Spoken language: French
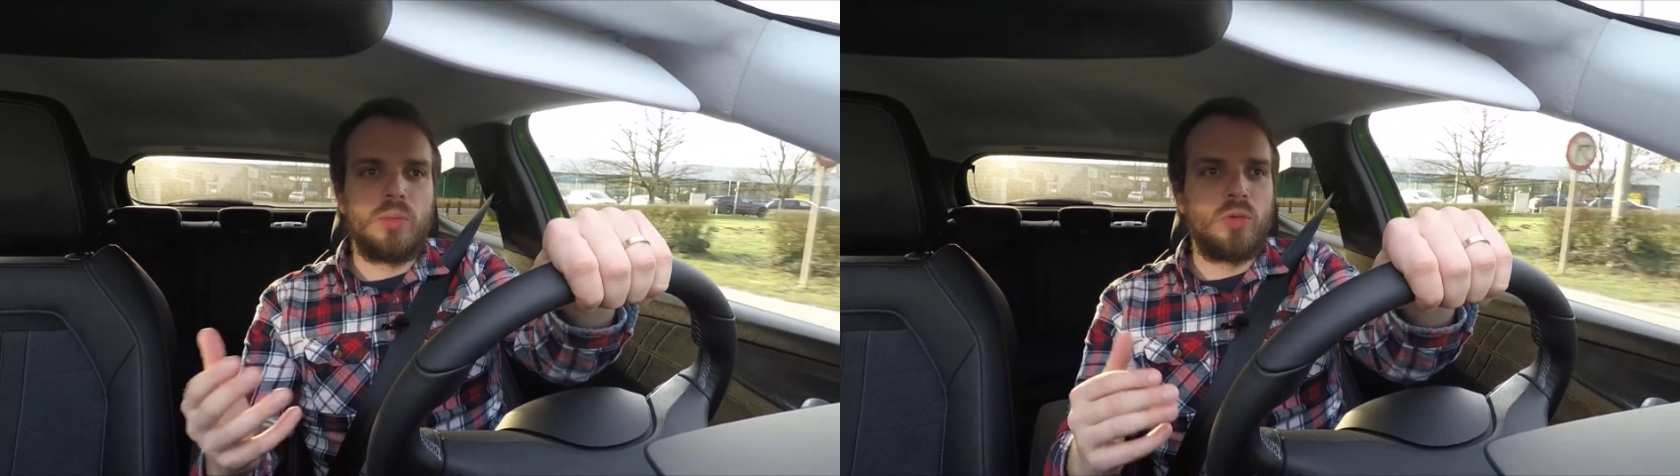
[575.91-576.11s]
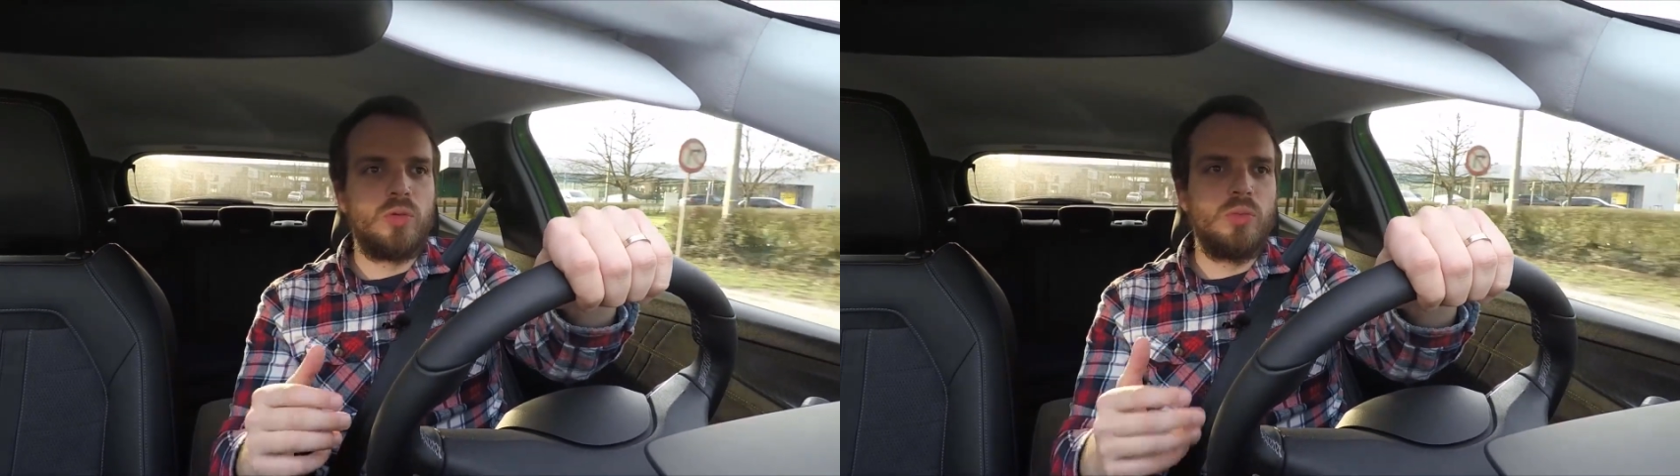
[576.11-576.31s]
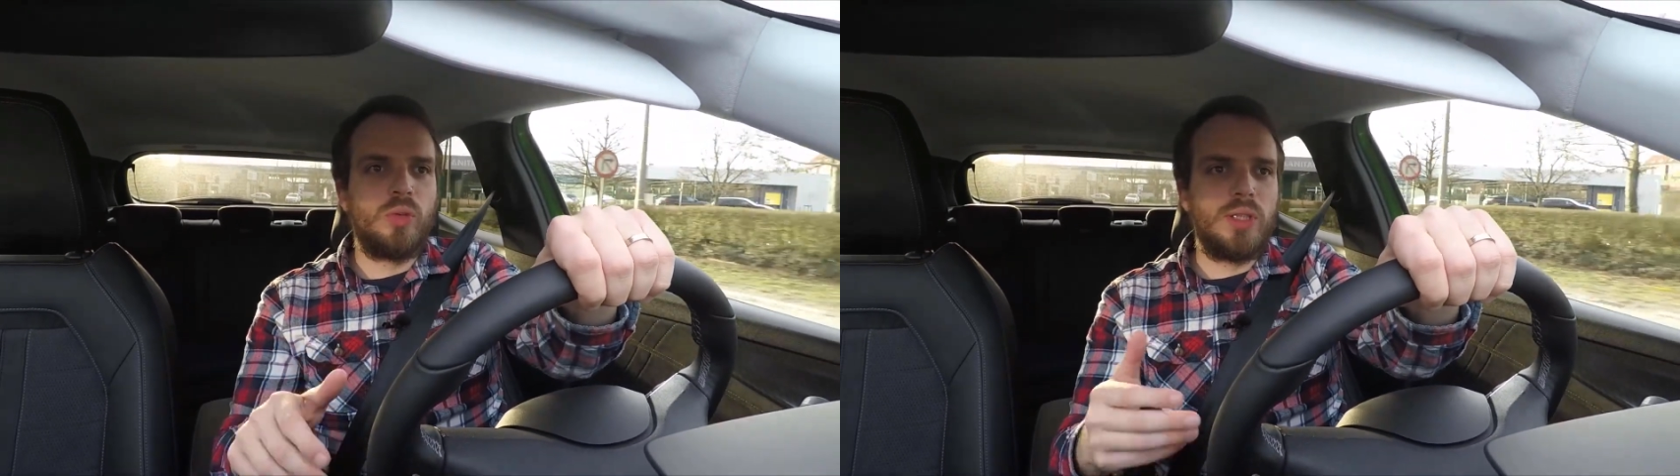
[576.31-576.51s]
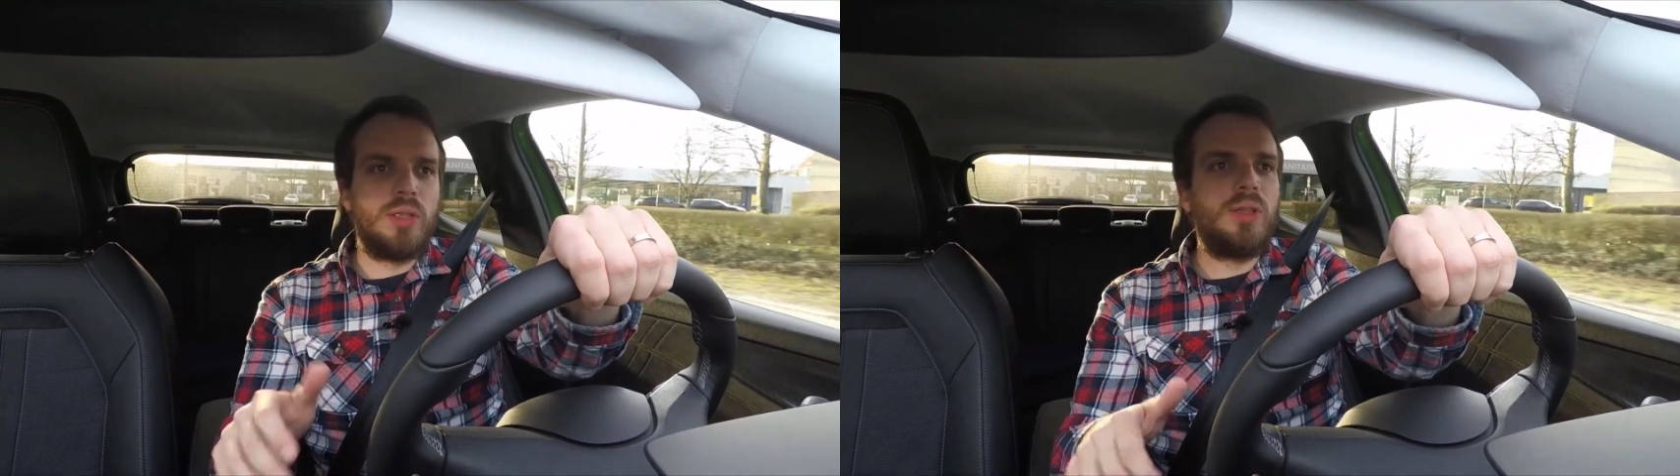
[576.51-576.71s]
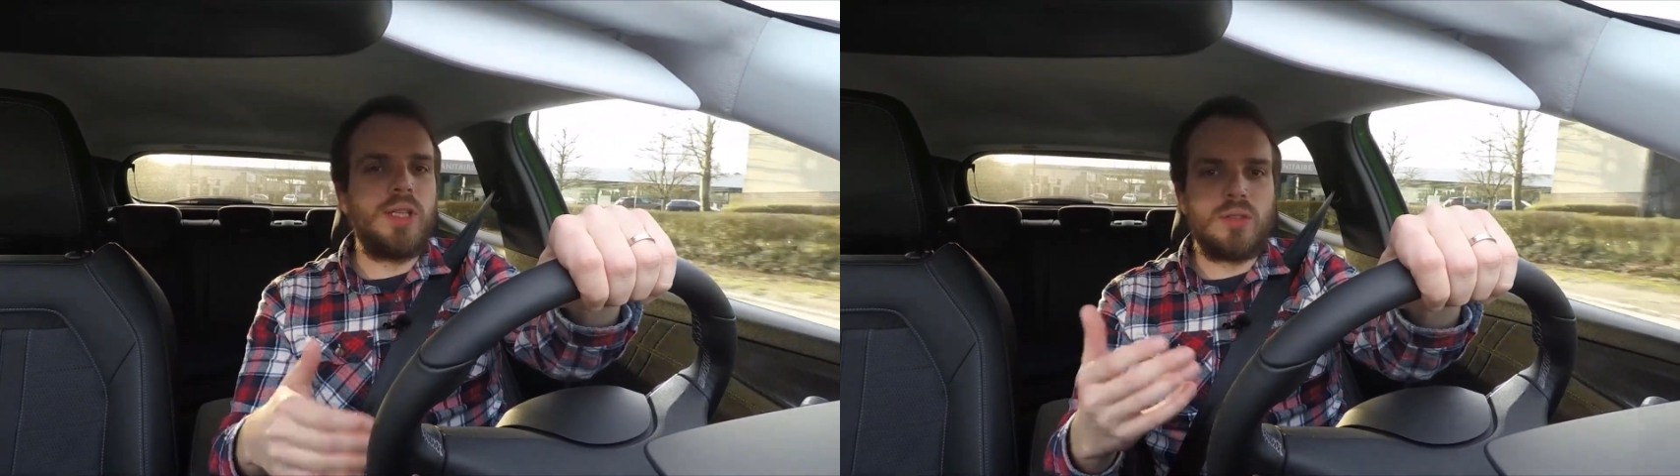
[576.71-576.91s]
beaucoup de montées,
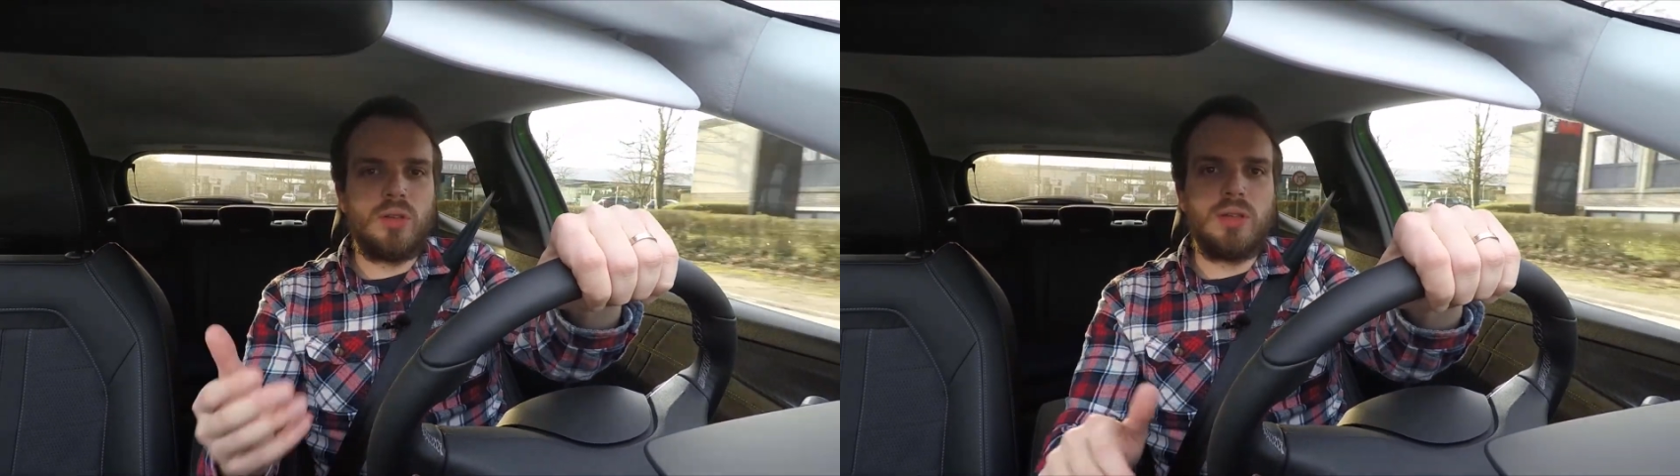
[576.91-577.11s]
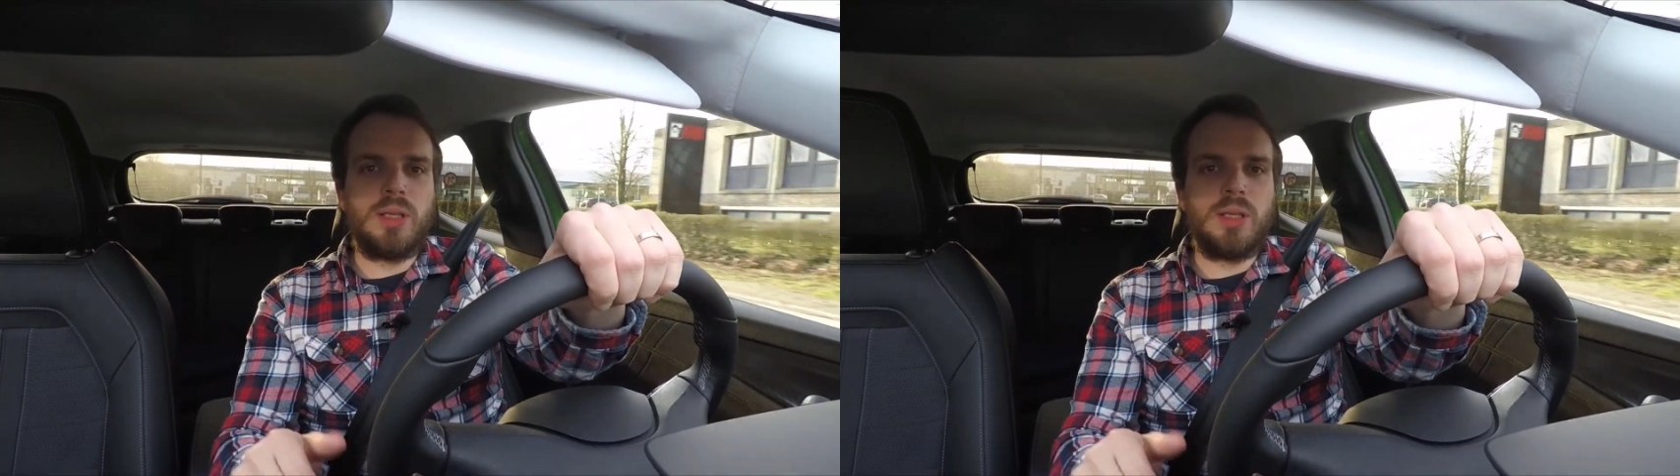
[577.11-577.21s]
de descentes,